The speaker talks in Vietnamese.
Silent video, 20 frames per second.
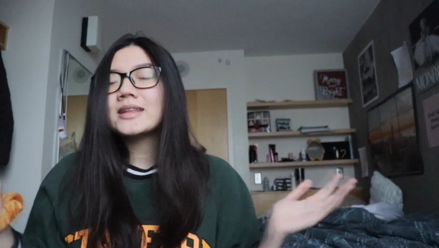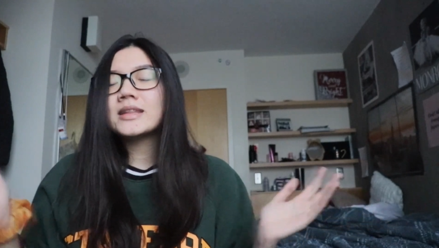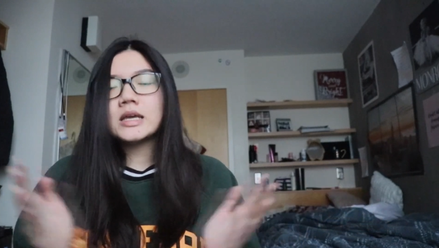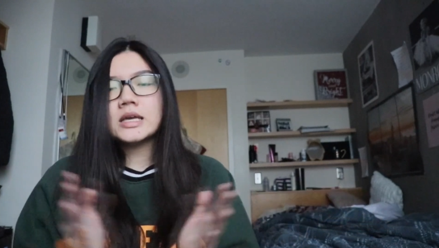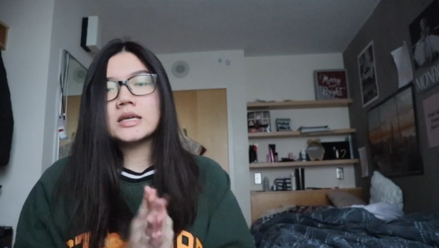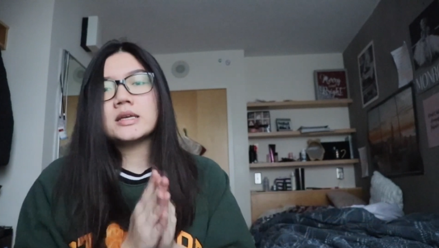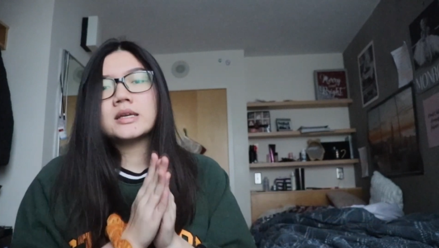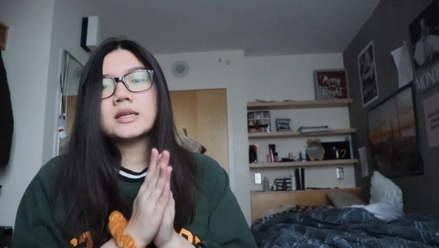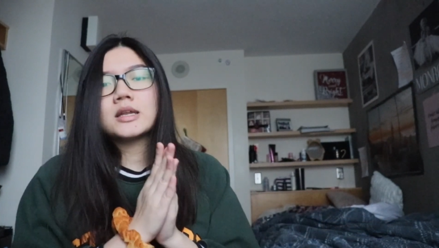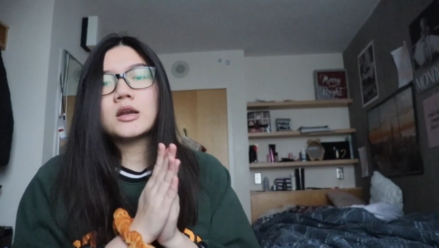
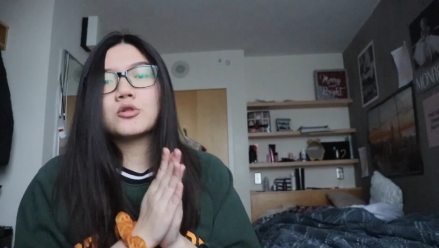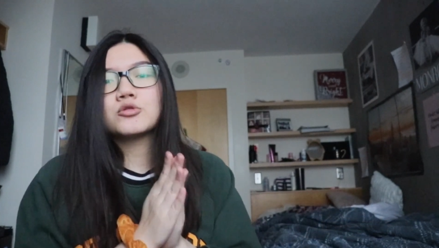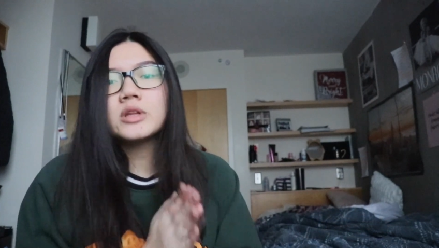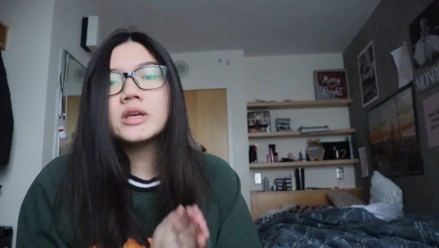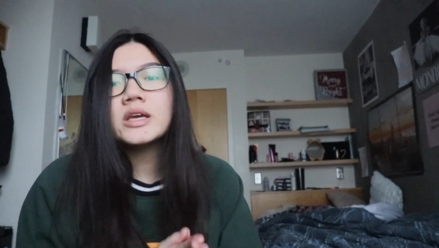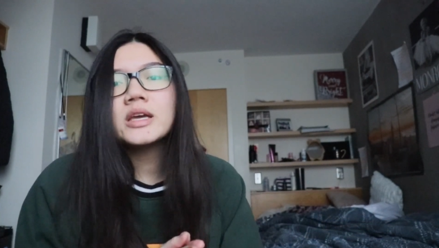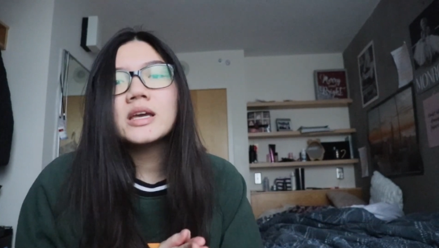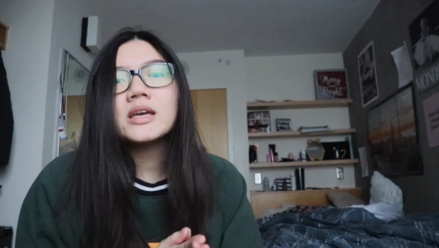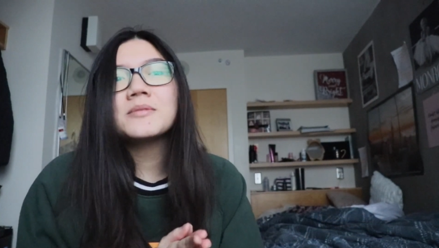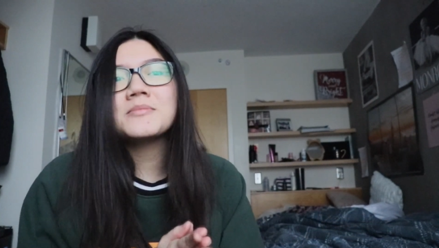Thì đầu
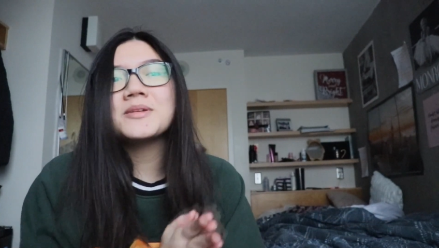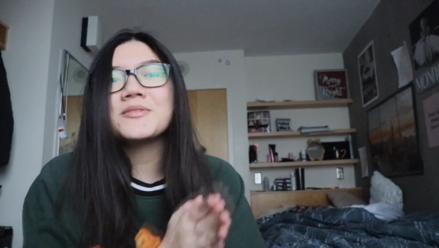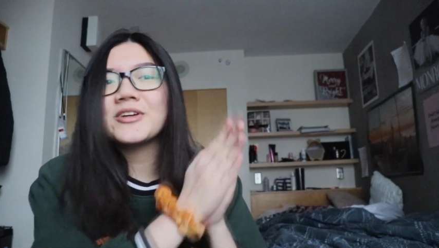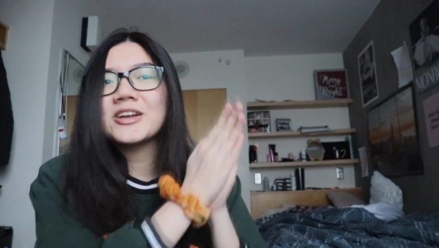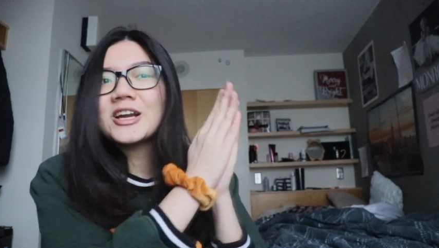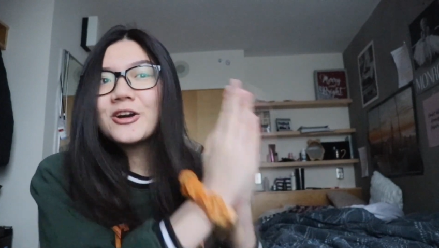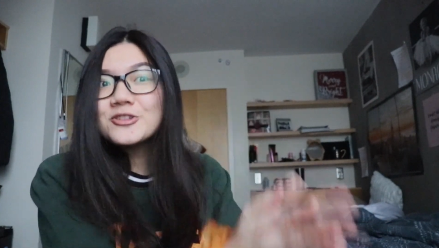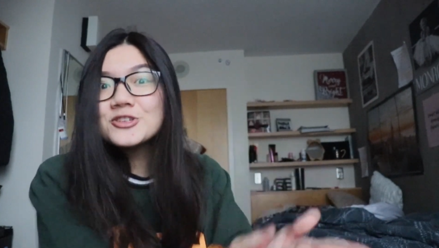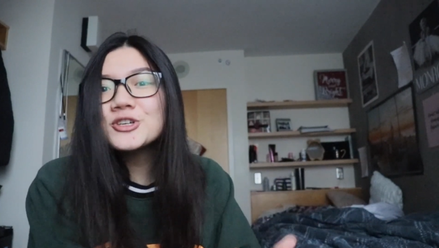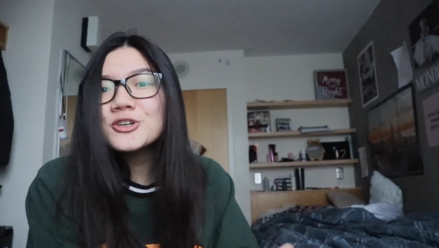tiên ấy, mình
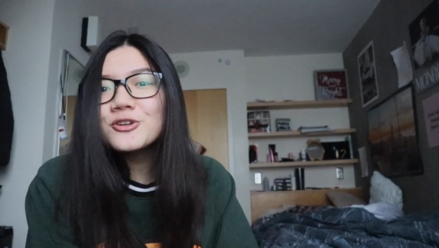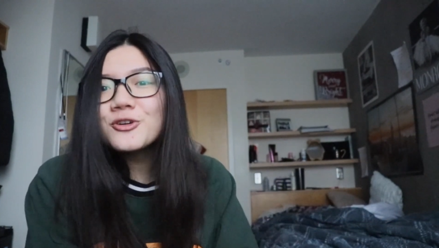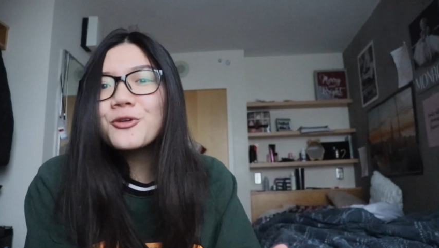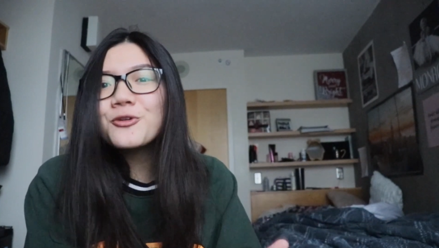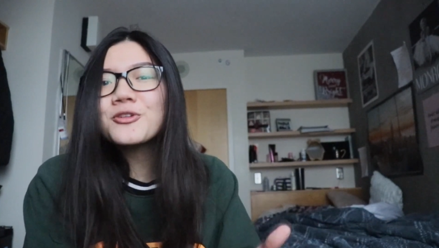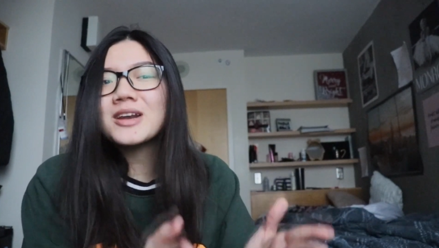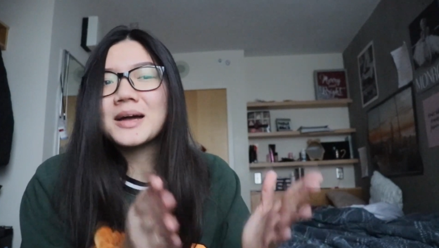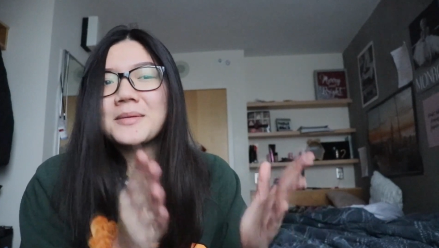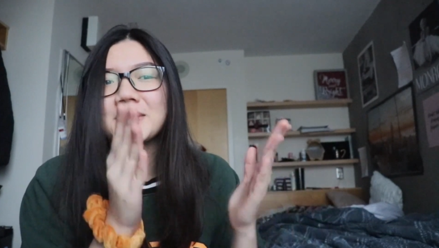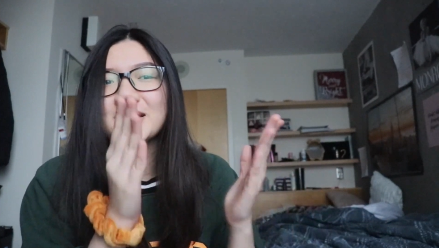phải nói trước
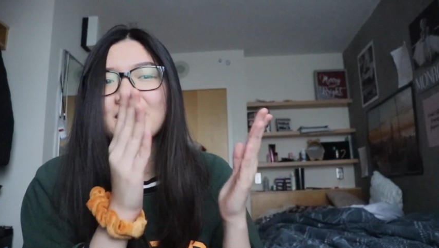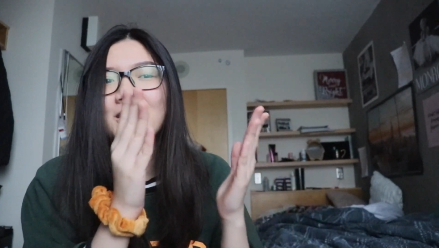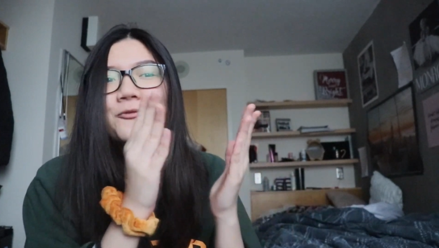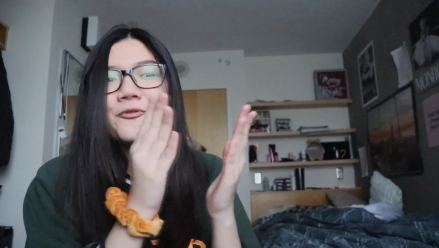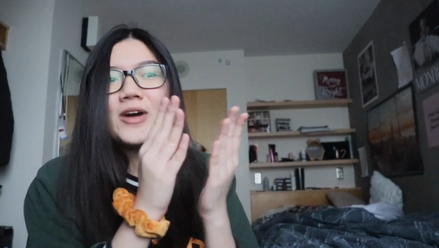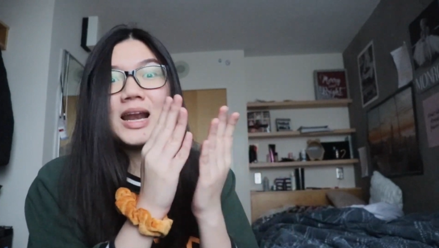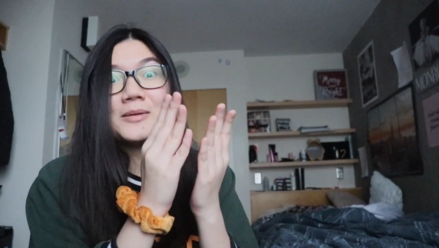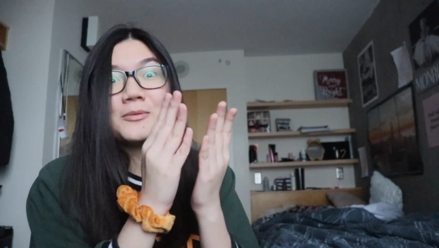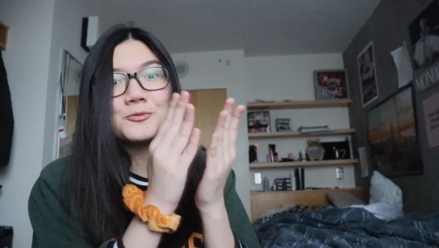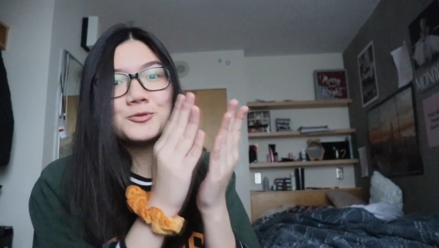luôn là mình
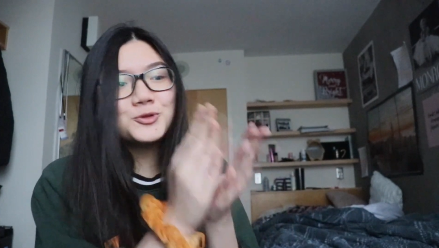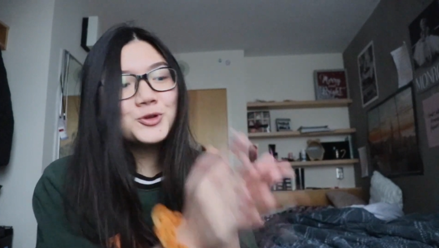không phải là một